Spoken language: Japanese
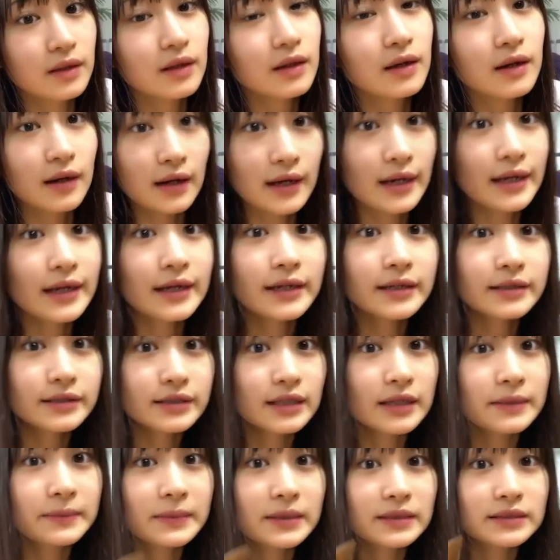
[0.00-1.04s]
おはようござ
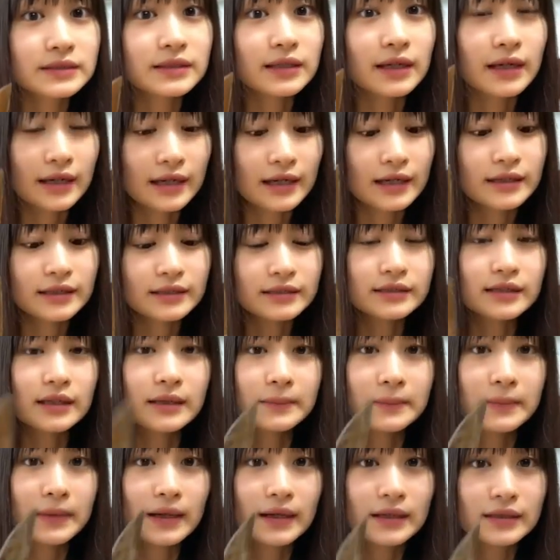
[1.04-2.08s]
いますおはようござい
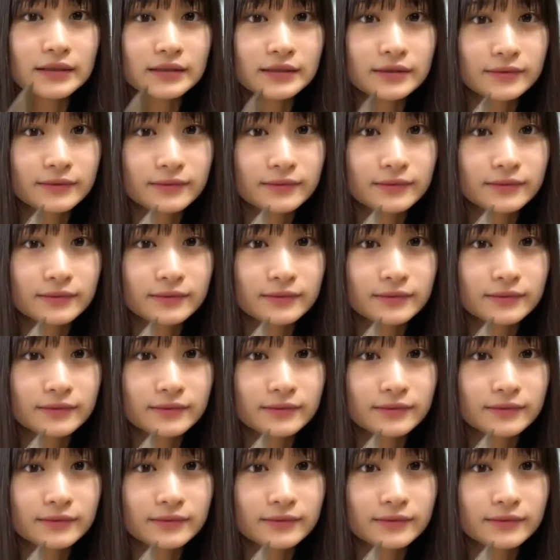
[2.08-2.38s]
ます